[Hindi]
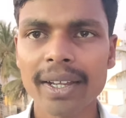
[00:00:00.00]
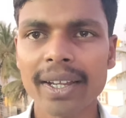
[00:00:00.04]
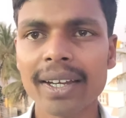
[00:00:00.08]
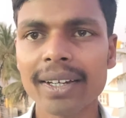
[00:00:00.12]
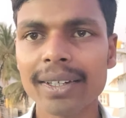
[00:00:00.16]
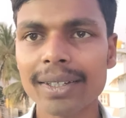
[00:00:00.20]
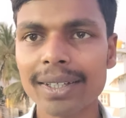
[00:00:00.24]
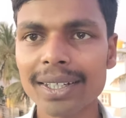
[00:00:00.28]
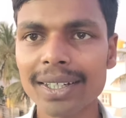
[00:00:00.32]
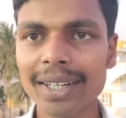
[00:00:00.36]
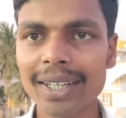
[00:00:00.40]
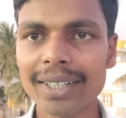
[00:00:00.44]

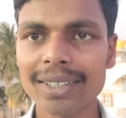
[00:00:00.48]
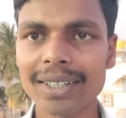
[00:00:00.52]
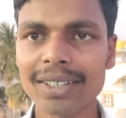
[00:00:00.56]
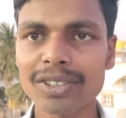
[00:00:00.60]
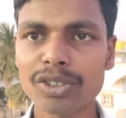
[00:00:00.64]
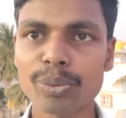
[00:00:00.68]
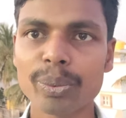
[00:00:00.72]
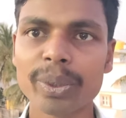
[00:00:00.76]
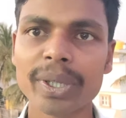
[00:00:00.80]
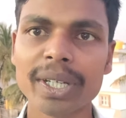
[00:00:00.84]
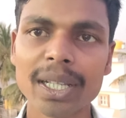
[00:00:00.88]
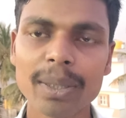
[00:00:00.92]
कैंटीन एक
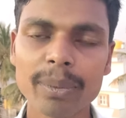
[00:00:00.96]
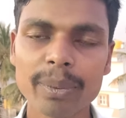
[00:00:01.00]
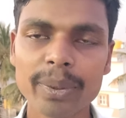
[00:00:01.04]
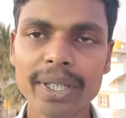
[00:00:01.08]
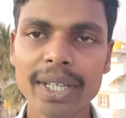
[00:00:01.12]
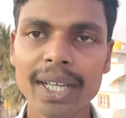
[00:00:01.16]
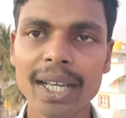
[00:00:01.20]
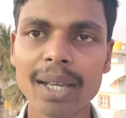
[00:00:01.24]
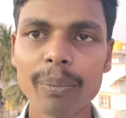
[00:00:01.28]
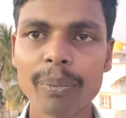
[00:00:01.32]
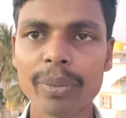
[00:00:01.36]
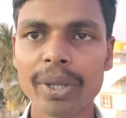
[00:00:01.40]
तरह से फ्री
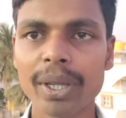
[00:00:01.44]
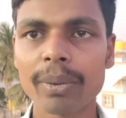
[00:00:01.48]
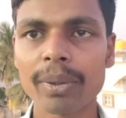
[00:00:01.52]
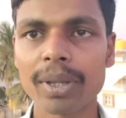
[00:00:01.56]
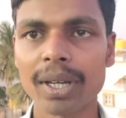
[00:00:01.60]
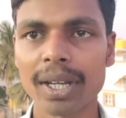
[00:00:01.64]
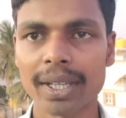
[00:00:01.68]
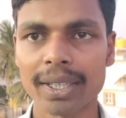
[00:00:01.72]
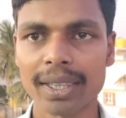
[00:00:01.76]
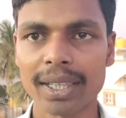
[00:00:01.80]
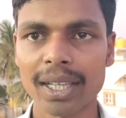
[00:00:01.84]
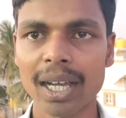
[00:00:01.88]
भी है पे
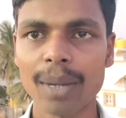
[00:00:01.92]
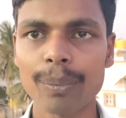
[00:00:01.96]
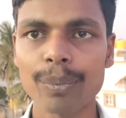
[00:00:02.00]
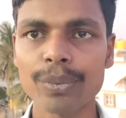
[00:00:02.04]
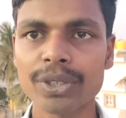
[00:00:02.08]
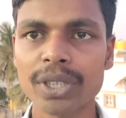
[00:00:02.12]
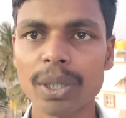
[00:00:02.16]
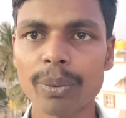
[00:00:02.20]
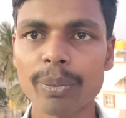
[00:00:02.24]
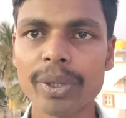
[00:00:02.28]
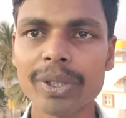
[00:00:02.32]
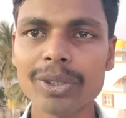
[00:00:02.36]
भी लगता है आप
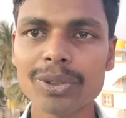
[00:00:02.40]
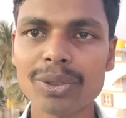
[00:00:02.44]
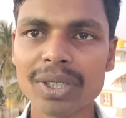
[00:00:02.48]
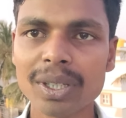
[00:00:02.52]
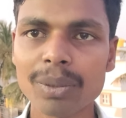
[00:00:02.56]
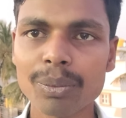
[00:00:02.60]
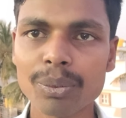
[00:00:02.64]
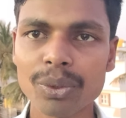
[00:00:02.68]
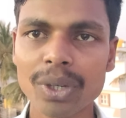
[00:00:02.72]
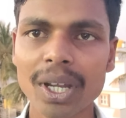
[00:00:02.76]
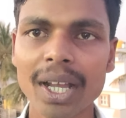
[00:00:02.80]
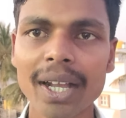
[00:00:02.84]
छब्बीस
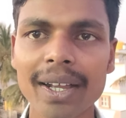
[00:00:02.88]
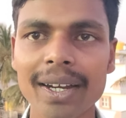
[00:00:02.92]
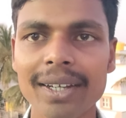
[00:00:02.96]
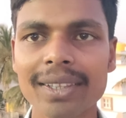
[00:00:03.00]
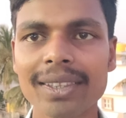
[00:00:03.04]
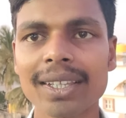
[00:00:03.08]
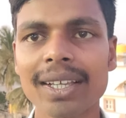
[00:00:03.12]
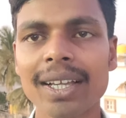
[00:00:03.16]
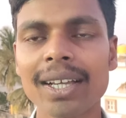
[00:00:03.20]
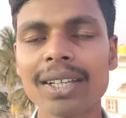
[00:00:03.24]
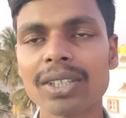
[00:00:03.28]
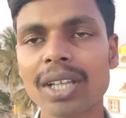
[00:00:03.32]
ड्यूटी पूरा
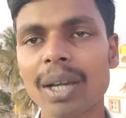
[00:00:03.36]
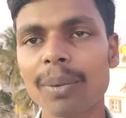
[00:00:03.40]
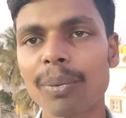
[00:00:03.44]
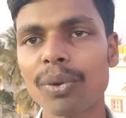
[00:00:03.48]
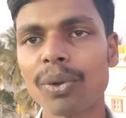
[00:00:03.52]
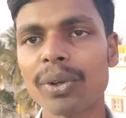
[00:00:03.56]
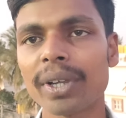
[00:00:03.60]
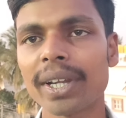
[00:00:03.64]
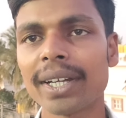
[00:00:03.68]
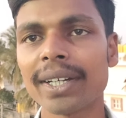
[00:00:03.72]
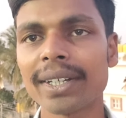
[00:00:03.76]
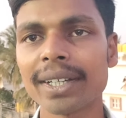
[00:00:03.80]
करते हैं तो
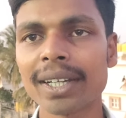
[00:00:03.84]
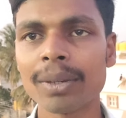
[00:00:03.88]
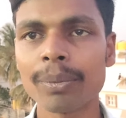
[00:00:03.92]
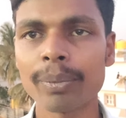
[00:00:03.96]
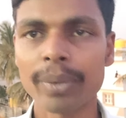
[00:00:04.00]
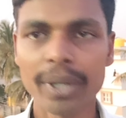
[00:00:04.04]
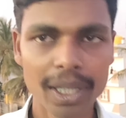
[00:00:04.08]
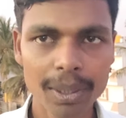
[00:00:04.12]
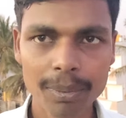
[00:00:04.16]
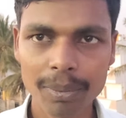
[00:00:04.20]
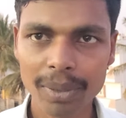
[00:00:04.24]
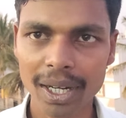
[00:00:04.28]
आपको कैंटीन
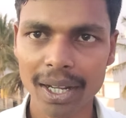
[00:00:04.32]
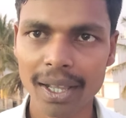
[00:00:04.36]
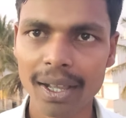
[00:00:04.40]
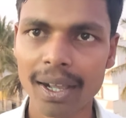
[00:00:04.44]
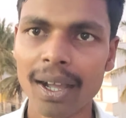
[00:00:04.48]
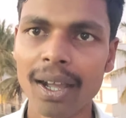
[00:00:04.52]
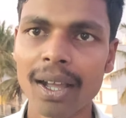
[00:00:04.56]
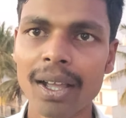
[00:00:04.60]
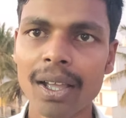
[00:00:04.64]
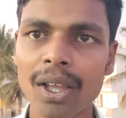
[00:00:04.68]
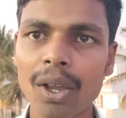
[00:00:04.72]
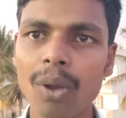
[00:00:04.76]
फ्री
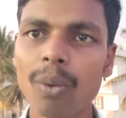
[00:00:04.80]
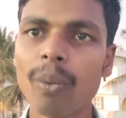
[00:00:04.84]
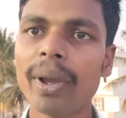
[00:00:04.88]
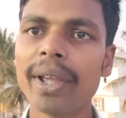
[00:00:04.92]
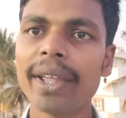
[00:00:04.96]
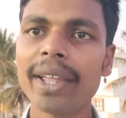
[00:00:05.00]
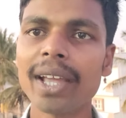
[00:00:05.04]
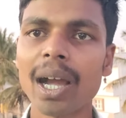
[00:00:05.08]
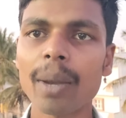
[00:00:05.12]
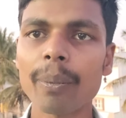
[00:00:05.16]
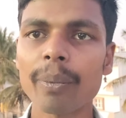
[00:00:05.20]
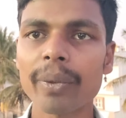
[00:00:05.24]
मिलेगा
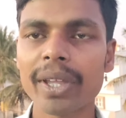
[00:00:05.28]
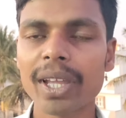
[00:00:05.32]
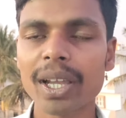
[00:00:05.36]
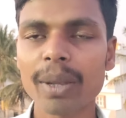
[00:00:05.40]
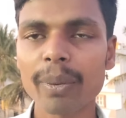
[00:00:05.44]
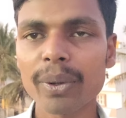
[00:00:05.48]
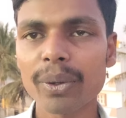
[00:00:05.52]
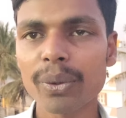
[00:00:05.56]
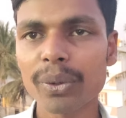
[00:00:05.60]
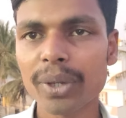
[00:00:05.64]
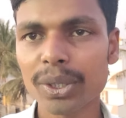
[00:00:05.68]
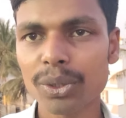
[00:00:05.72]
वहीं आप
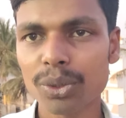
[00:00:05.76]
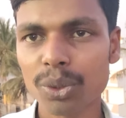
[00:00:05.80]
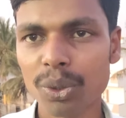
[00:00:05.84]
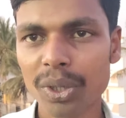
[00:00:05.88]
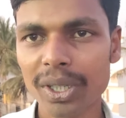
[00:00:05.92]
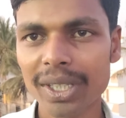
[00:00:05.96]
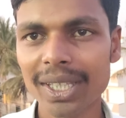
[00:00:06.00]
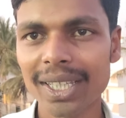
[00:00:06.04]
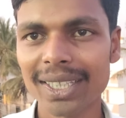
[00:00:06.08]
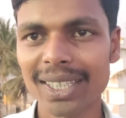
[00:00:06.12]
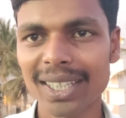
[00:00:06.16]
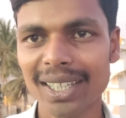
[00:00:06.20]
एक भी ड्यूटी
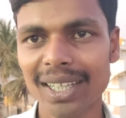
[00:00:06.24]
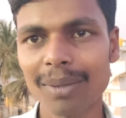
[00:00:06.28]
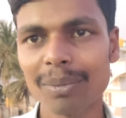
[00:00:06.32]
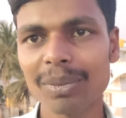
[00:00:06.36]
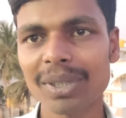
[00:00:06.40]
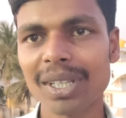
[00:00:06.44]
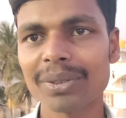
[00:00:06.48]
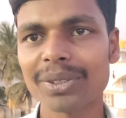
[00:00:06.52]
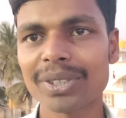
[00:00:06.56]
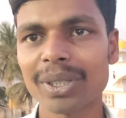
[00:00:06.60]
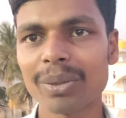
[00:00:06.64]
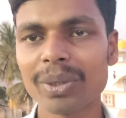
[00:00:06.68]
छोड़ देते हैं
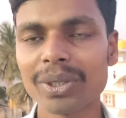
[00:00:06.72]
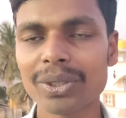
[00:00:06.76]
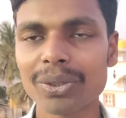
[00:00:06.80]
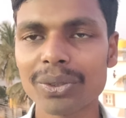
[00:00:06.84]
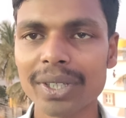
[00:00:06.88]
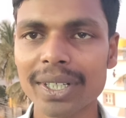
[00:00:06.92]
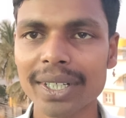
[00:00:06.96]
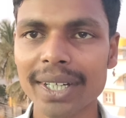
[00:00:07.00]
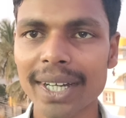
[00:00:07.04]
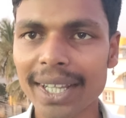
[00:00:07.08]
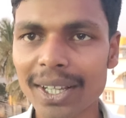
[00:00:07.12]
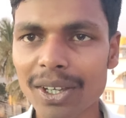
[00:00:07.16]
मतलब छब्बीस
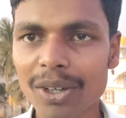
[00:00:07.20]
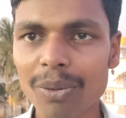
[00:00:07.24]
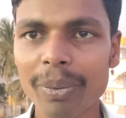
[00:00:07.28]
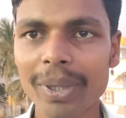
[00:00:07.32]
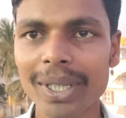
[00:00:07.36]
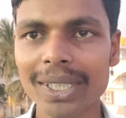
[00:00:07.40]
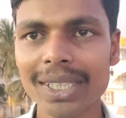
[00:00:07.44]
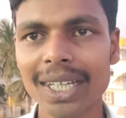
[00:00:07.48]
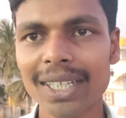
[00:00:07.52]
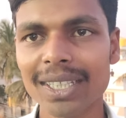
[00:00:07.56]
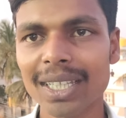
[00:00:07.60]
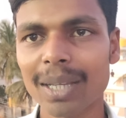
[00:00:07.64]
ड्यूटी नहीं हो
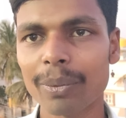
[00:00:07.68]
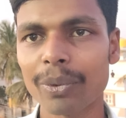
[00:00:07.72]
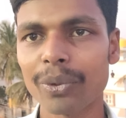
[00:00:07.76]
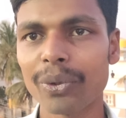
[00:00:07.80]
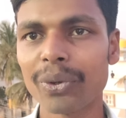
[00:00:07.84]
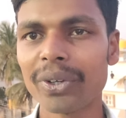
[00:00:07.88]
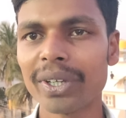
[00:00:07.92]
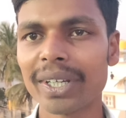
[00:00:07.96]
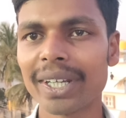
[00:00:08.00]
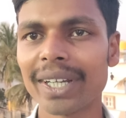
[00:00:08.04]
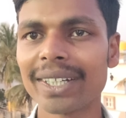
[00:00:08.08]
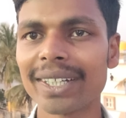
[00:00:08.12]
पाता तो आप
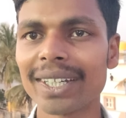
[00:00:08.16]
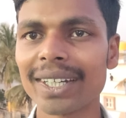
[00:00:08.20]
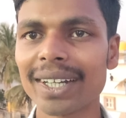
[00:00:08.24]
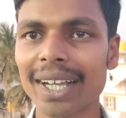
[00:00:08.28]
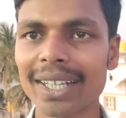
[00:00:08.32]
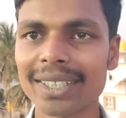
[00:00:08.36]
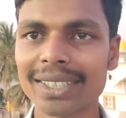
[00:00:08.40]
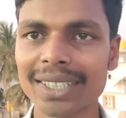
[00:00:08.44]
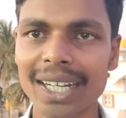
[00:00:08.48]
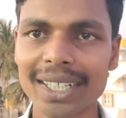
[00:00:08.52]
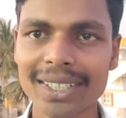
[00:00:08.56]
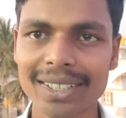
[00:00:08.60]
लोगों को कैंटीन
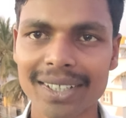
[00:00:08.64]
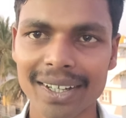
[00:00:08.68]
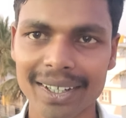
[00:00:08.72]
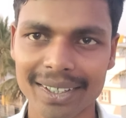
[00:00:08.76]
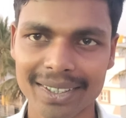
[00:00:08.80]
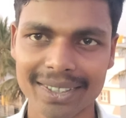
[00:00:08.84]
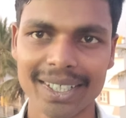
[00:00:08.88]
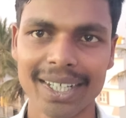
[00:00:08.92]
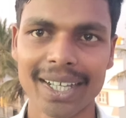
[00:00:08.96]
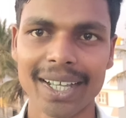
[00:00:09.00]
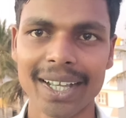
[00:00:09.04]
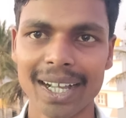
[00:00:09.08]
का चार्ज
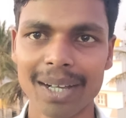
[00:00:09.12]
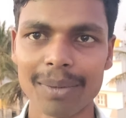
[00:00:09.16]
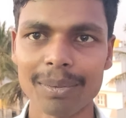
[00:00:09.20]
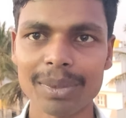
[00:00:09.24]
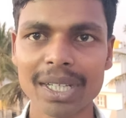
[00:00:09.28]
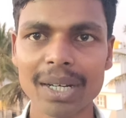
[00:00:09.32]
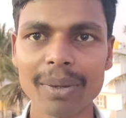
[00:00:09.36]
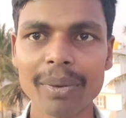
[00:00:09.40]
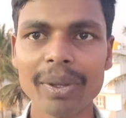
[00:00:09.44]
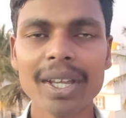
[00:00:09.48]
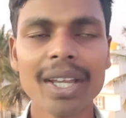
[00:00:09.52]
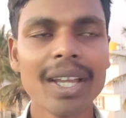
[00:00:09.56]
कट जाएगा
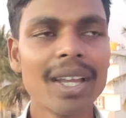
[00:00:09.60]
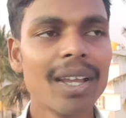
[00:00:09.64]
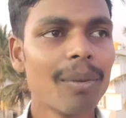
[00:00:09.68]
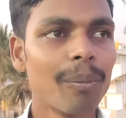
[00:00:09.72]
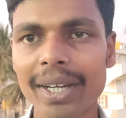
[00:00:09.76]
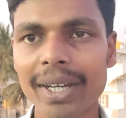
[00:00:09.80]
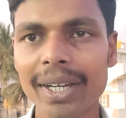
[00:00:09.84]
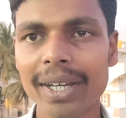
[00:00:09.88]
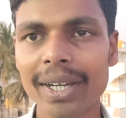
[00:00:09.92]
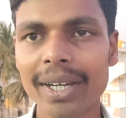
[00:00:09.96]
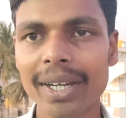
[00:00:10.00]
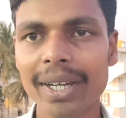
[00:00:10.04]
मतलब
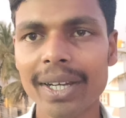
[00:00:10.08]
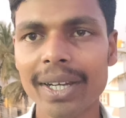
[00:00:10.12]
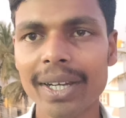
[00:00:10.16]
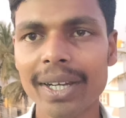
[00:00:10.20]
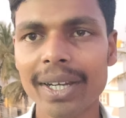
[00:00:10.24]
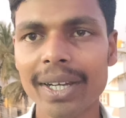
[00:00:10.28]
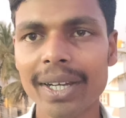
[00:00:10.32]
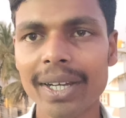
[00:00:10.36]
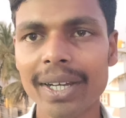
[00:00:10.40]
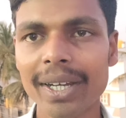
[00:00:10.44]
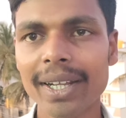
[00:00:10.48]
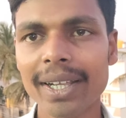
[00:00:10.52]
बारह
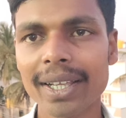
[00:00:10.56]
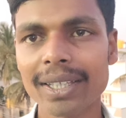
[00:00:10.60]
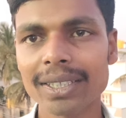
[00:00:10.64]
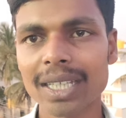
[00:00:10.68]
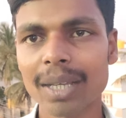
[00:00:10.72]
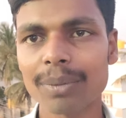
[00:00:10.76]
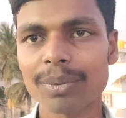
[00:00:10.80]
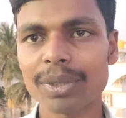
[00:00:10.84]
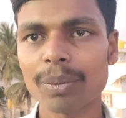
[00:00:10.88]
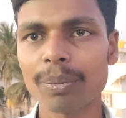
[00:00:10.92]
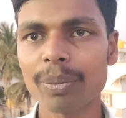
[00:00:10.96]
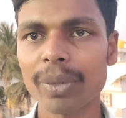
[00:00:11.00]
रुपया प्लेट के
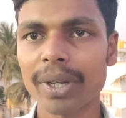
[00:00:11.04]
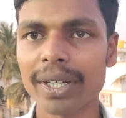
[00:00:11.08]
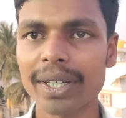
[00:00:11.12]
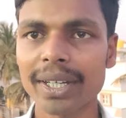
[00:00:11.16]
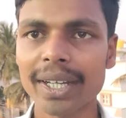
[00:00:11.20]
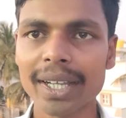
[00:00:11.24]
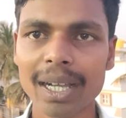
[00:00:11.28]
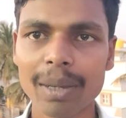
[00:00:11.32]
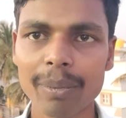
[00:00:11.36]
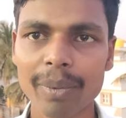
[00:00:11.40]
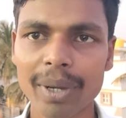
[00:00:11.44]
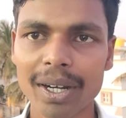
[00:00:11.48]
हिसाब से पर
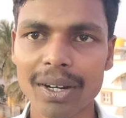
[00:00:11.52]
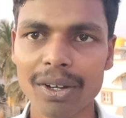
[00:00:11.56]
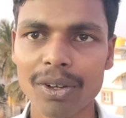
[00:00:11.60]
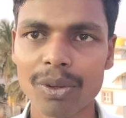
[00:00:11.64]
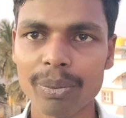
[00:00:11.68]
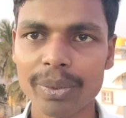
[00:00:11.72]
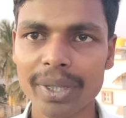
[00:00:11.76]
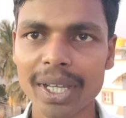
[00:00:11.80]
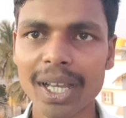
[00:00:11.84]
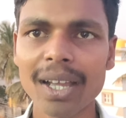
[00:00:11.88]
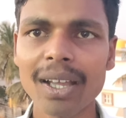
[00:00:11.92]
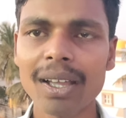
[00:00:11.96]
डे का बारह
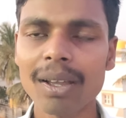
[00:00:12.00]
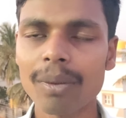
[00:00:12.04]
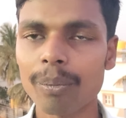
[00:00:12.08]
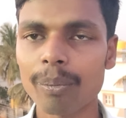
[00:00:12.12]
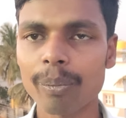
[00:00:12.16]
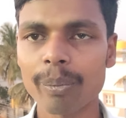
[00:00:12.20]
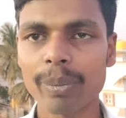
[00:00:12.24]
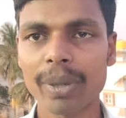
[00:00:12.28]
रुपया